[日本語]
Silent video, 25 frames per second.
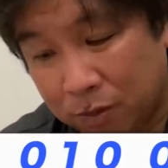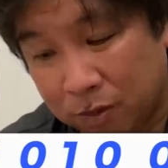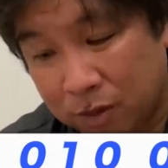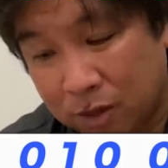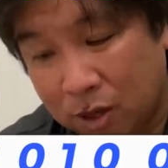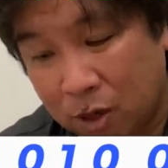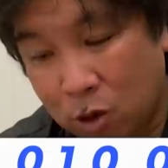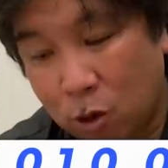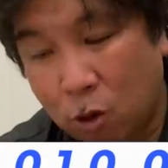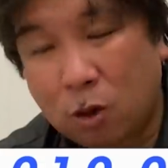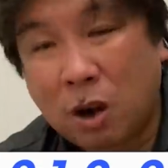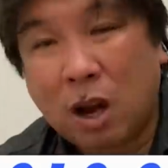
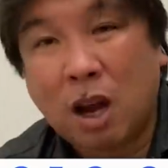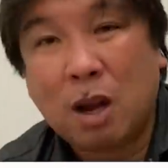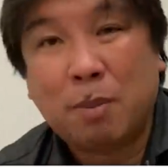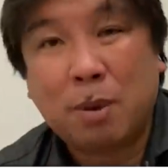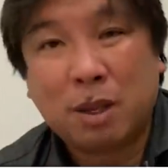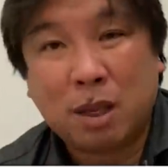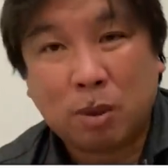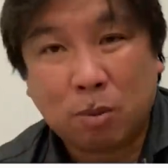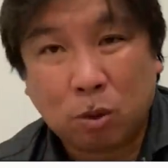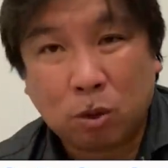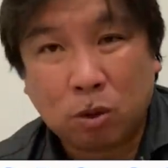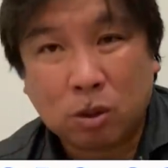で、6回ま
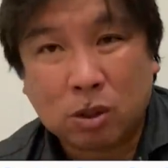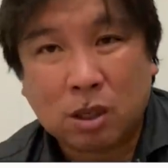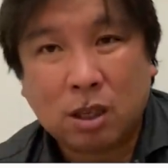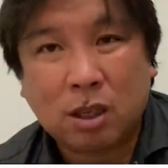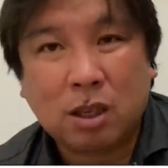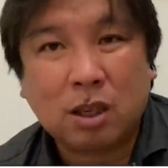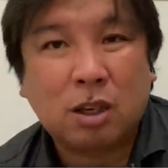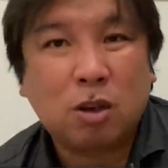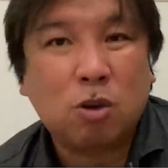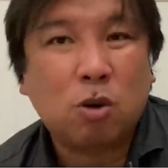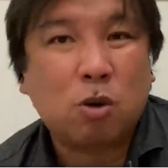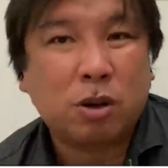でも
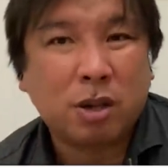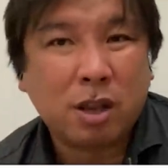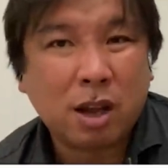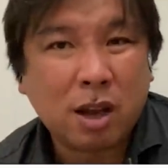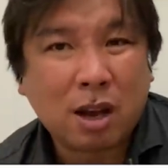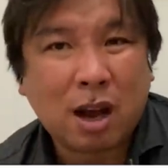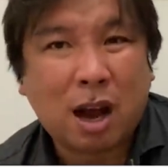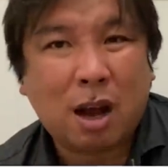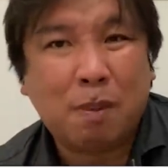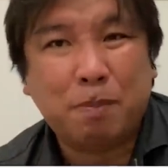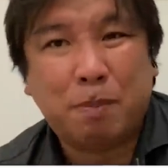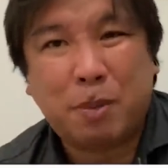佐々木朗希ね、
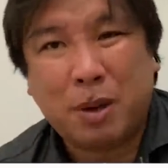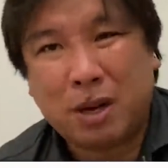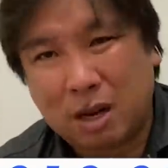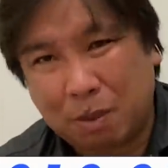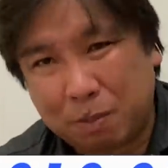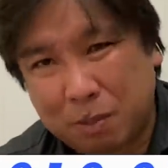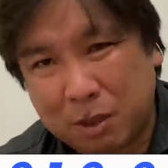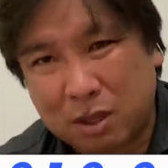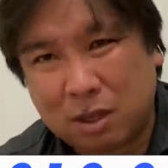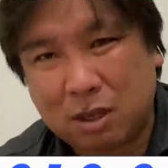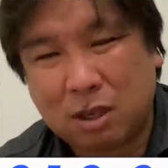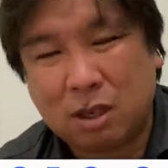完璧な
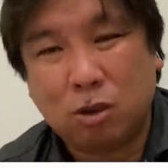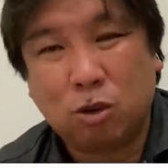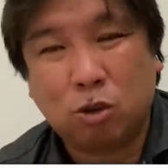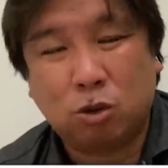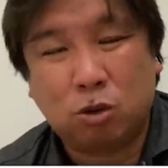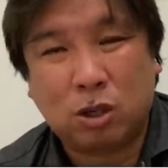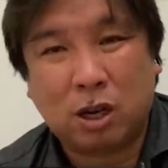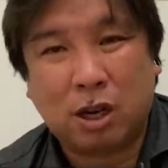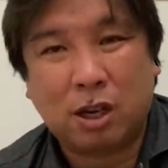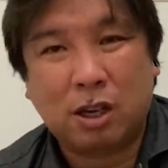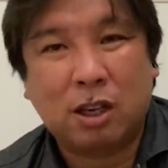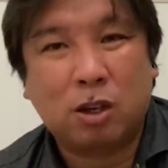ピッチング、2
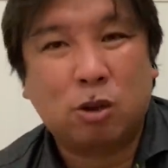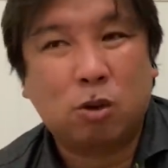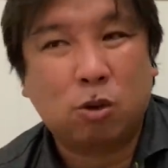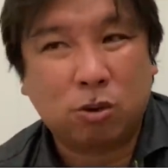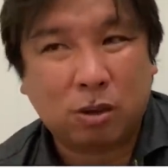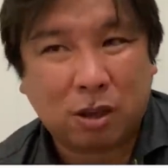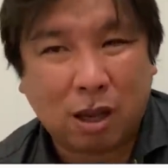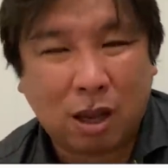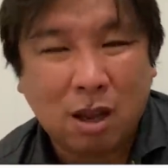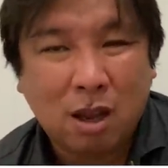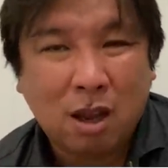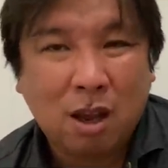桁得
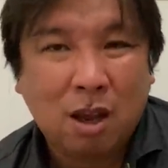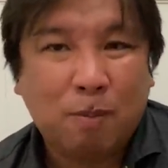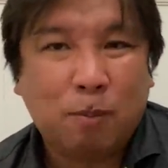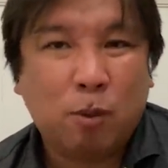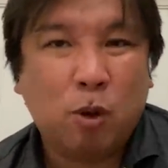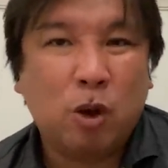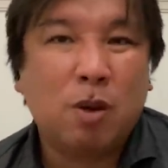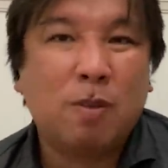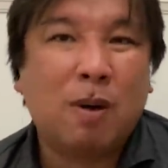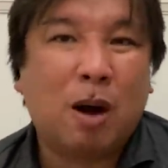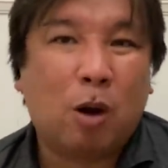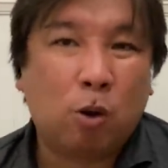で、も
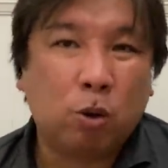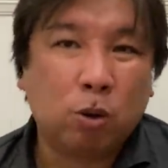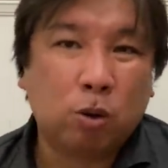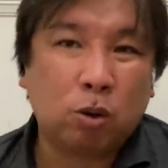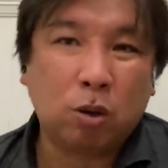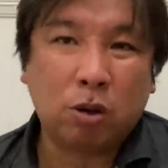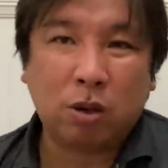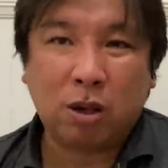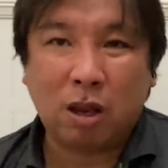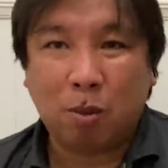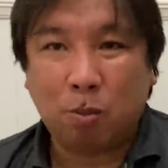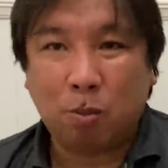う今本当にね、